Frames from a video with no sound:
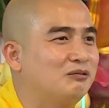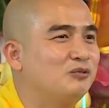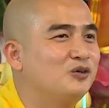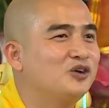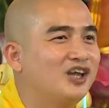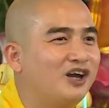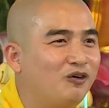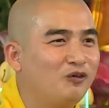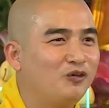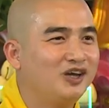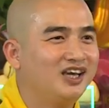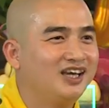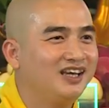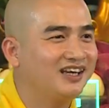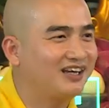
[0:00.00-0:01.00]
muốn giấu
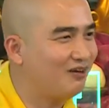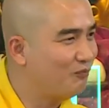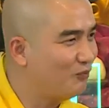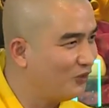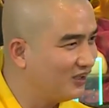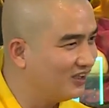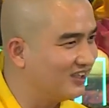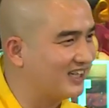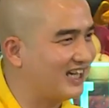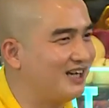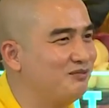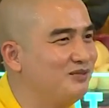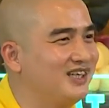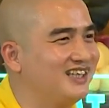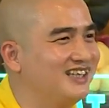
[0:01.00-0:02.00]
đi không muốn người
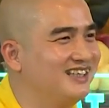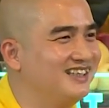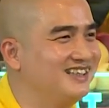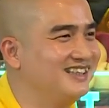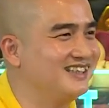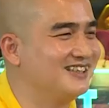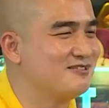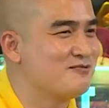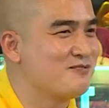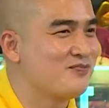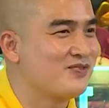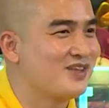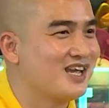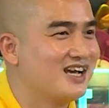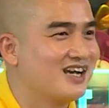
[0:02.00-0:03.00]
khác biết đến
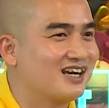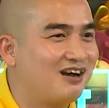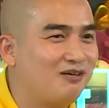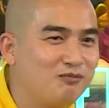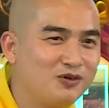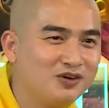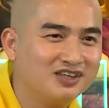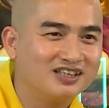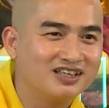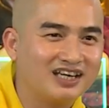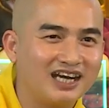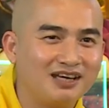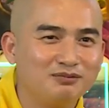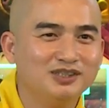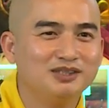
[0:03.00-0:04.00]
không muốn người
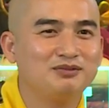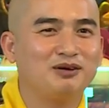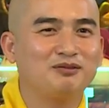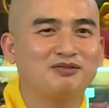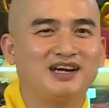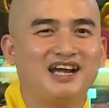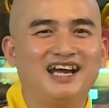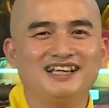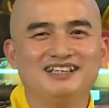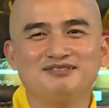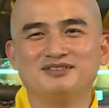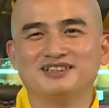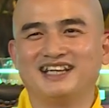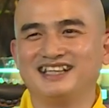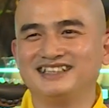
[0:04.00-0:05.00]
khác bươi móc ra
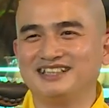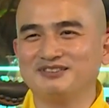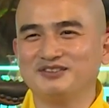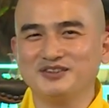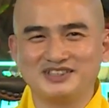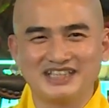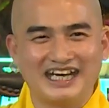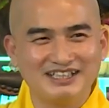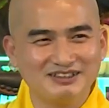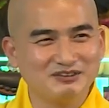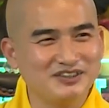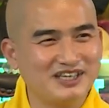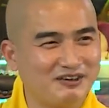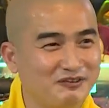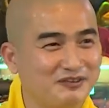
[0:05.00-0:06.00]
nhưng mà tại sao tôi sai
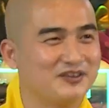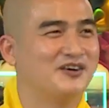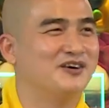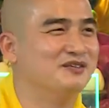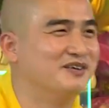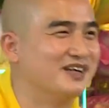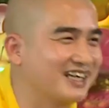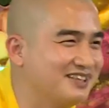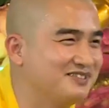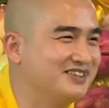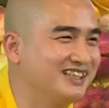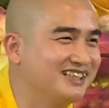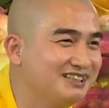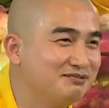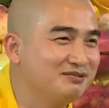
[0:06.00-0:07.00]
tôi giấu rồi mà các
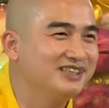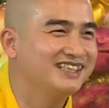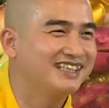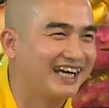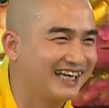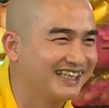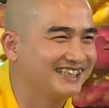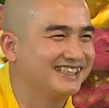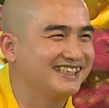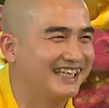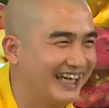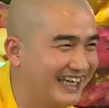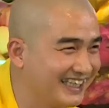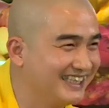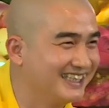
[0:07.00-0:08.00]
vị cứ bươi ra như
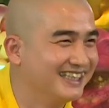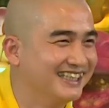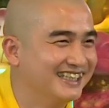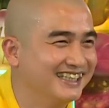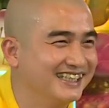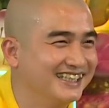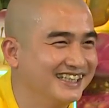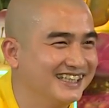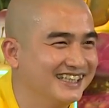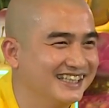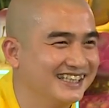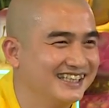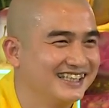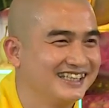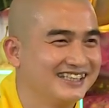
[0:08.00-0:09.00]
vậy
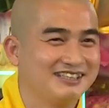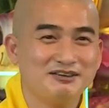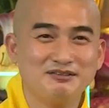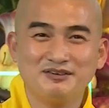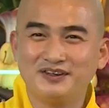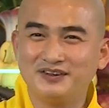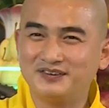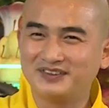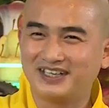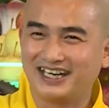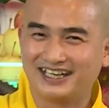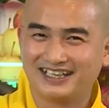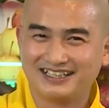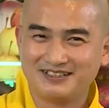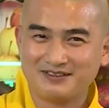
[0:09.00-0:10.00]
đúng không
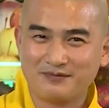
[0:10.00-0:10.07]
ạ